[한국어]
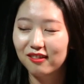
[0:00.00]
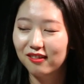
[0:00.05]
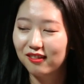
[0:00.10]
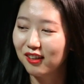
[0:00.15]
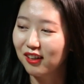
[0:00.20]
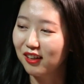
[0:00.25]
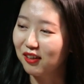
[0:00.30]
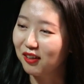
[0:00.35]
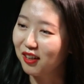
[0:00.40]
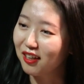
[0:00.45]

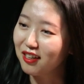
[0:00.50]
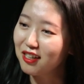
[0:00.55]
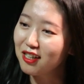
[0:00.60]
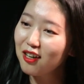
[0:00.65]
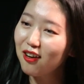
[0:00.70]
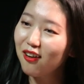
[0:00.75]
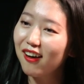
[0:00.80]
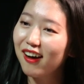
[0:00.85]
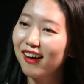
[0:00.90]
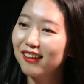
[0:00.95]
그냥 이렇게
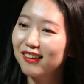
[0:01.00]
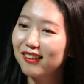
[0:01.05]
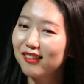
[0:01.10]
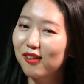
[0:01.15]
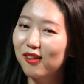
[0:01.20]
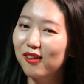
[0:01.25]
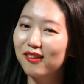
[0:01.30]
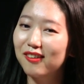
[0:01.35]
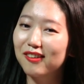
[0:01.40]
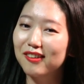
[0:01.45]
흘러가는
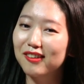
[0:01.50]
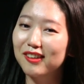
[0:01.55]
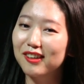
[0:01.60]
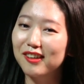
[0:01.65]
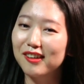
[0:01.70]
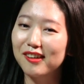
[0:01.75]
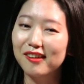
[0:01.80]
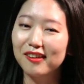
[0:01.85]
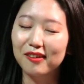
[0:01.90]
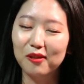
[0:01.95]

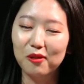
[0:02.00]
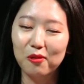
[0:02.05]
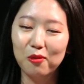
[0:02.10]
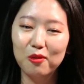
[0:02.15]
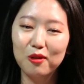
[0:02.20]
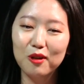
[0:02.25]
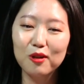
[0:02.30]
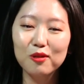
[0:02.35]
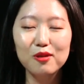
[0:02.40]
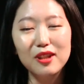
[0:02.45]
거를
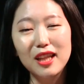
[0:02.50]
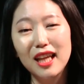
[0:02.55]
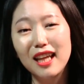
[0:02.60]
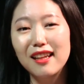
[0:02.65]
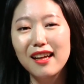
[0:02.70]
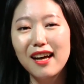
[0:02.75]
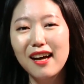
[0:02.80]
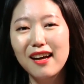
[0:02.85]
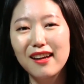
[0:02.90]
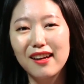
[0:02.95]
올려도
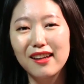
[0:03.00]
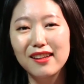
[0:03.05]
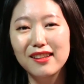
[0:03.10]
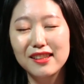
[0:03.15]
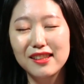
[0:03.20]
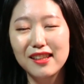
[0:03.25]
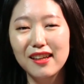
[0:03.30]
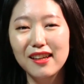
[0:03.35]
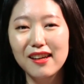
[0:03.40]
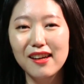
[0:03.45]

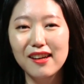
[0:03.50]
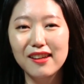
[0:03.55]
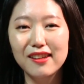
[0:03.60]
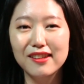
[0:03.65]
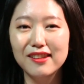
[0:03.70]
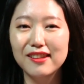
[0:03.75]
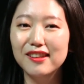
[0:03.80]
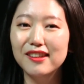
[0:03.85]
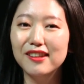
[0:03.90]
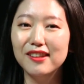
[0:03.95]
되나라는
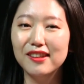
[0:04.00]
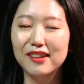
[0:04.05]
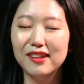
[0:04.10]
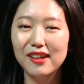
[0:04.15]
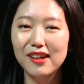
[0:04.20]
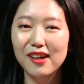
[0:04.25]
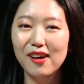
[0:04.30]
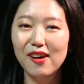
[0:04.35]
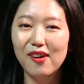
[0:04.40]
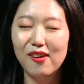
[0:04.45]
생각을
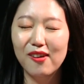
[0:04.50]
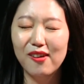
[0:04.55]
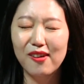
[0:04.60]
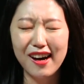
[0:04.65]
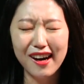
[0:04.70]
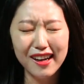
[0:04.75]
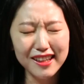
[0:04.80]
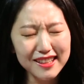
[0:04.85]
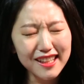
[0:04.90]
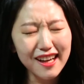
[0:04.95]

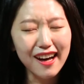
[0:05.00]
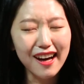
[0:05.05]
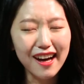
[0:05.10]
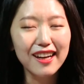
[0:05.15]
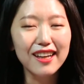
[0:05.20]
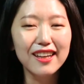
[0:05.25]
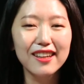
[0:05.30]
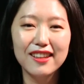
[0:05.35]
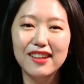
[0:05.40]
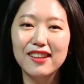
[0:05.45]
항상
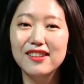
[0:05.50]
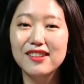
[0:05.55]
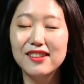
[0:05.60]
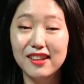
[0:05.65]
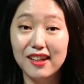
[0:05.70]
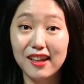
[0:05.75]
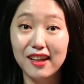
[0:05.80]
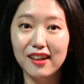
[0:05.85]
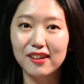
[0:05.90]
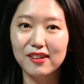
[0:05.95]
하게
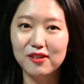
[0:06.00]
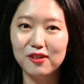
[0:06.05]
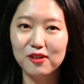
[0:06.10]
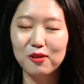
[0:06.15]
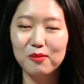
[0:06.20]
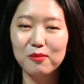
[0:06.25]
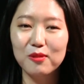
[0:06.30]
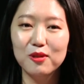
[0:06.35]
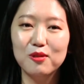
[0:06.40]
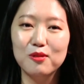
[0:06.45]
되는데
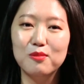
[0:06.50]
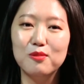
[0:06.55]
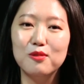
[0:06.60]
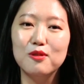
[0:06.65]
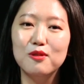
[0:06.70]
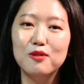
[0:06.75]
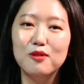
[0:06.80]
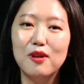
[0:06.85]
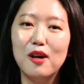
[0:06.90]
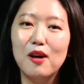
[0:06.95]
그럼에도
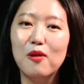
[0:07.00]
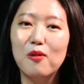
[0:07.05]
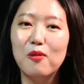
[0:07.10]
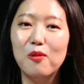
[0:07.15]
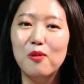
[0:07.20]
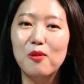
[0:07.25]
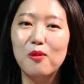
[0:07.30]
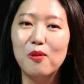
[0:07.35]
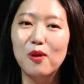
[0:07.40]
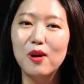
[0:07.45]

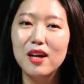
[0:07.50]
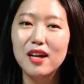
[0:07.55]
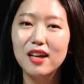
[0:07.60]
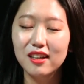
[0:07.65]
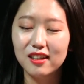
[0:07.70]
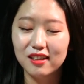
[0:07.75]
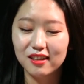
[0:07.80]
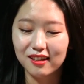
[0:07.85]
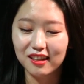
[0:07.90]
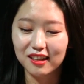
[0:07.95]
불구하고
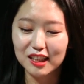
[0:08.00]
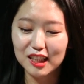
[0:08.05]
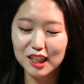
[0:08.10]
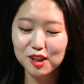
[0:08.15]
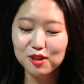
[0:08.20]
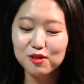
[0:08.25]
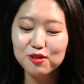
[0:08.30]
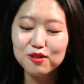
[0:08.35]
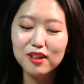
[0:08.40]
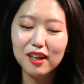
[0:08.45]
그냥
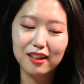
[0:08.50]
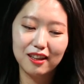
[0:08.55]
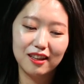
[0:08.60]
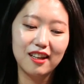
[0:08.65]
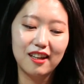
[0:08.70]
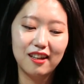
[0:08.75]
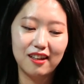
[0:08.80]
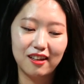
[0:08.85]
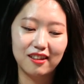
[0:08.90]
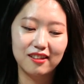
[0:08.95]
친구
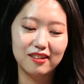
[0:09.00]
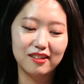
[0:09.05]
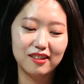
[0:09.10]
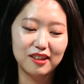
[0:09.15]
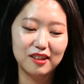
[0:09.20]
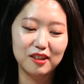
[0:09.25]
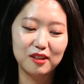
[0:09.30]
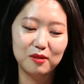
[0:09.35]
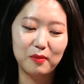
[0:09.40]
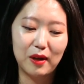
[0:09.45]
같다라는
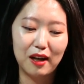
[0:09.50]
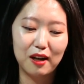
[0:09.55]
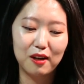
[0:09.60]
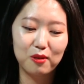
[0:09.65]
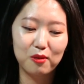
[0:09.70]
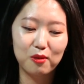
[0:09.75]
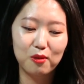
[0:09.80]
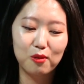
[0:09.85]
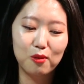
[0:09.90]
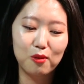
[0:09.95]
그
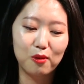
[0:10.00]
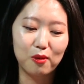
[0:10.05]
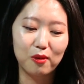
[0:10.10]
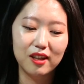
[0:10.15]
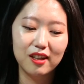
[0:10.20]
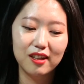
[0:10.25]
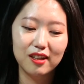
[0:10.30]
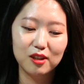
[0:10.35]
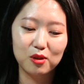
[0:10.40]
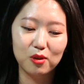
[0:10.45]
말로
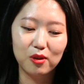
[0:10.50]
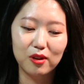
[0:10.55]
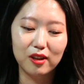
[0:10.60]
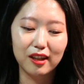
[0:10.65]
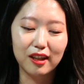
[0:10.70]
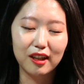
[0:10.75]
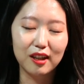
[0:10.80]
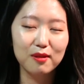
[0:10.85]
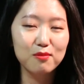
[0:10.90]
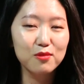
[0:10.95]

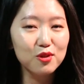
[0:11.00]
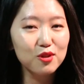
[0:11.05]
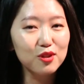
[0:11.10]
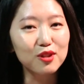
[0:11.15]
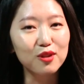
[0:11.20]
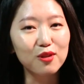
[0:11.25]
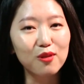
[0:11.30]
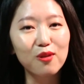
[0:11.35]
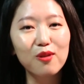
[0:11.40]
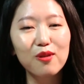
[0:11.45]
저에게
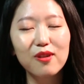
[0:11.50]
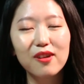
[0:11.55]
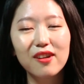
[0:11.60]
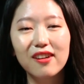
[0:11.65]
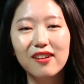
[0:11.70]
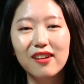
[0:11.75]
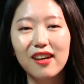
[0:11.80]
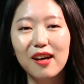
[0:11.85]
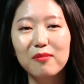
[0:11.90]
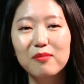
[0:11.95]
힘주시고
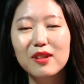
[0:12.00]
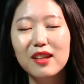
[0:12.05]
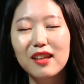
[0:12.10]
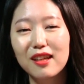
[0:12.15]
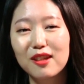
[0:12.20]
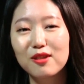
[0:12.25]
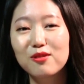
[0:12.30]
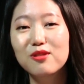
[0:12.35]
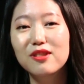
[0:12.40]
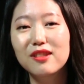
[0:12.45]
함께
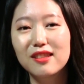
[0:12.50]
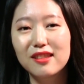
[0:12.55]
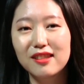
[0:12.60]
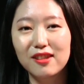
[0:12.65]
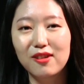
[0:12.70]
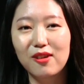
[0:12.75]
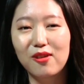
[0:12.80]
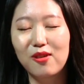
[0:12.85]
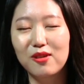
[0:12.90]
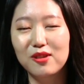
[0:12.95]

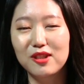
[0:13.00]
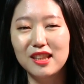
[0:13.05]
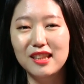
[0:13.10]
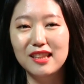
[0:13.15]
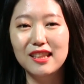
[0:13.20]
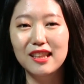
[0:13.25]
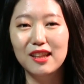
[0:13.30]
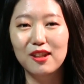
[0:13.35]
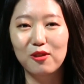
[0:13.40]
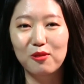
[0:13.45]
해주시는 거
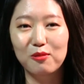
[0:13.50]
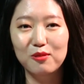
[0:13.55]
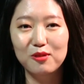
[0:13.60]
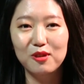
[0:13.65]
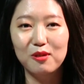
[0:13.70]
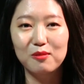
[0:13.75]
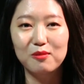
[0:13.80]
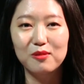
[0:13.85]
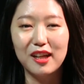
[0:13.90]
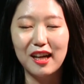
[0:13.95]
진짜
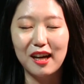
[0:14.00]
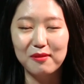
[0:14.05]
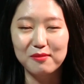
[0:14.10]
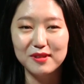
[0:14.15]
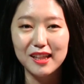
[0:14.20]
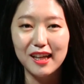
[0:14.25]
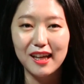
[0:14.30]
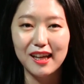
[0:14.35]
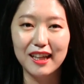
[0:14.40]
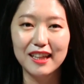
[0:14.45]
너무너무
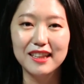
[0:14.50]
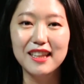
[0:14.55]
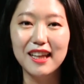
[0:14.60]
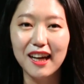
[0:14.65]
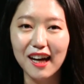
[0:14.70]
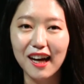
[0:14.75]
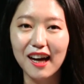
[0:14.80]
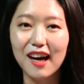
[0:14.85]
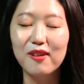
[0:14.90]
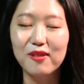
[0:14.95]
감사하게
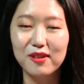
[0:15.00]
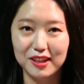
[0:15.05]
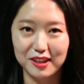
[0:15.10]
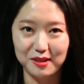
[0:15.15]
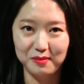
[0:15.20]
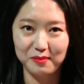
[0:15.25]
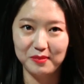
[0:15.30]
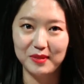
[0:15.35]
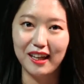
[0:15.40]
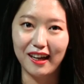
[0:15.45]
생각하고
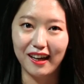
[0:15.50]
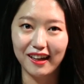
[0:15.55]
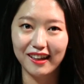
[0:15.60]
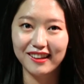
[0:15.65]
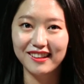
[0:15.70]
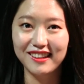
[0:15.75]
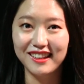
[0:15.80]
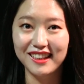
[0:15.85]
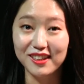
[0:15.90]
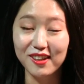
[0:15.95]
있습니다.
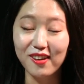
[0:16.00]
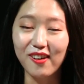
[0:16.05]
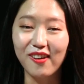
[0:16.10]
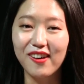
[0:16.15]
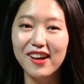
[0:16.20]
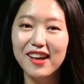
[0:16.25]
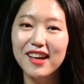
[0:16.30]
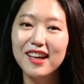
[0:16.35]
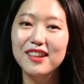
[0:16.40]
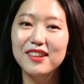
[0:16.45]
그래서
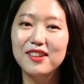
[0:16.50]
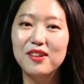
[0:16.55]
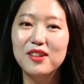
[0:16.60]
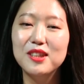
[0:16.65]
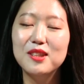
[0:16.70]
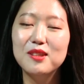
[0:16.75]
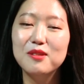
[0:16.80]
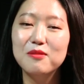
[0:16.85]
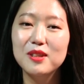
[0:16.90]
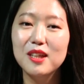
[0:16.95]

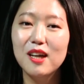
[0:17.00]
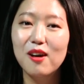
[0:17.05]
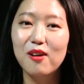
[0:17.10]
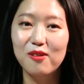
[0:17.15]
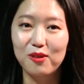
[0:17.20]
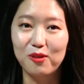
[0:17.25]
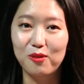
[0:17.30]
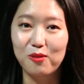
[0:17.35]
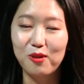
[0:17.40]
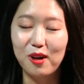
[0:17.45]
열심히
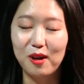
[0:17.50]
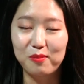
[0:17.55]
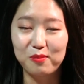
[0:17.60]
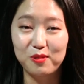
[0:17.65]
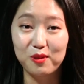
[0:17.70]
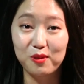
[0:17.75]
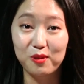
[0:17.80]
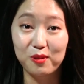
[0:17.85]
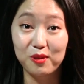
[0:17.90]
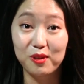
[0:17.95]
하고 있고
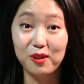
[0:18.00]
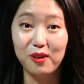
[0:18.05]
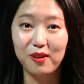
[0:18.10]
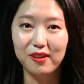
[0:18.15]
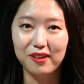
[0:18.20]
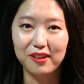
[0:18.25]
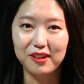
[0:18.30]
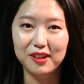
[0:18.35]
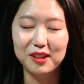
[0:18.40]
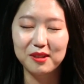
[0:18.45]
앞으로도
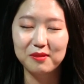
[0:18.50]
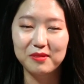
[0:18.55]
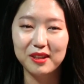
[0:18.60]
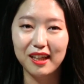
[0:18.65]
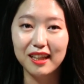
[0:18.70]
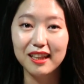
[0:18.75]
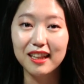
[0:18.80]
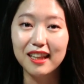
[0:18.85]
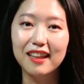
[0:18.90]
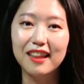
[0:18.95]
더 열심히
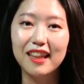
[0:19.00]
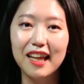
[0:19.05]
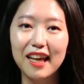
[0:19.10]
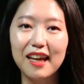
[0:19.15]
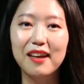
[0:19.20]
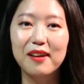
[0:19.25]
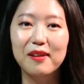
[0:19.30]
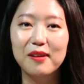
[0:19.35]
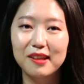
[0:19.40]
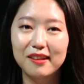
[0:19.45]
할
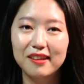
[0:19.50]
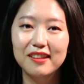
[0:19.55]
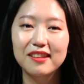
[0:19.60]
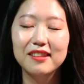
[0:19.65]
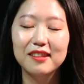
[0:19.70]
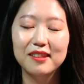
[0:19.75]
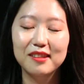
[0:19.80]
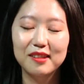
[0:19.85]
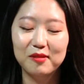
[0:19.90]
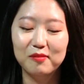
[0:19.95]
텐데
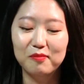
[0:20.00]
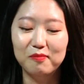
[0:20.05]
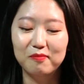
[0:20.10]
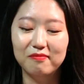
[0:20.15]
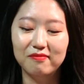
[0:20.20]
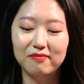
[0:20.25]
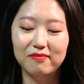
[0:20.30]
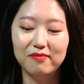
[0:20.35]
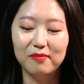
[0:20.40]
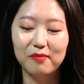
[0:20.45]

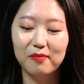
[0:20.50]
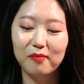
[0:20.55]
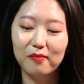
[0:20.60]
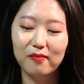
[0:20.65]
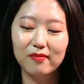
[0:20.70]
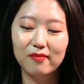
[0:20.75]
음,